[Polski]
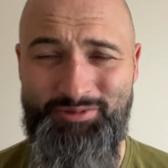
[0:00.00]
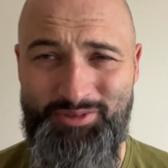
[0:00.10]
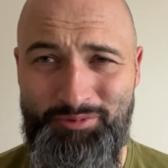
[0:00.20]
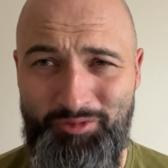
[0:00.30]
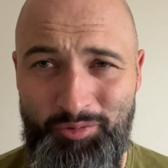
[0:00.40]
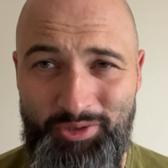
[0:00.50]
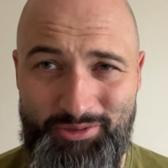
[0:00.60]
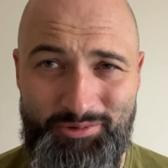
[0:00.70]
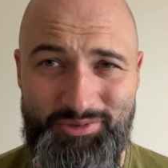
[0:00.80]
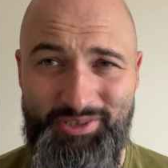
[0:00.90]
co mówił
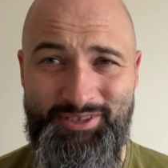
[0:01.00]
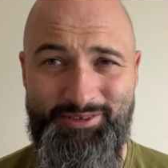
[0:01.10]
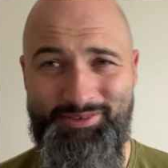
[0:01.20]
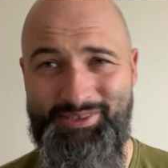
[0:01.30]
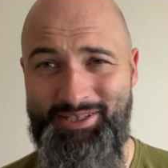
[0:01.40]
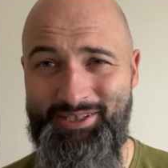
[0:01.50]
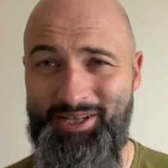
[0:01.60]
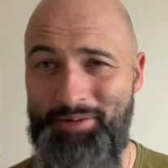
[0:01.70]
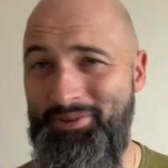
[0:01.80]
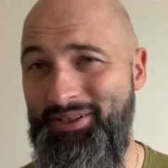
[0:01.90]
Jezus, że nie zostanie
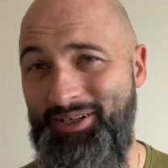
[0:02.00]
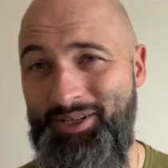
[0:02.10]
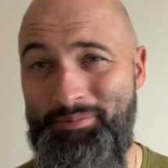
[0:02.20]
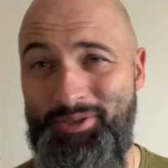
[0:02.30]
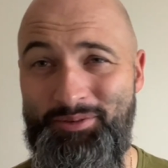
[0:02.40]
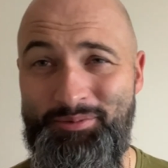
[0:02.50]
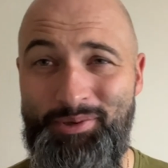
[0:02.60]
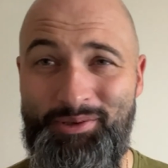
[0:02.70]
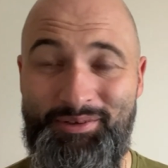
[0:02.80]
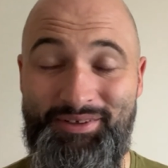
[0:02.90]
kamień na kamieniu,
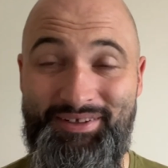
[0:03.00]
bo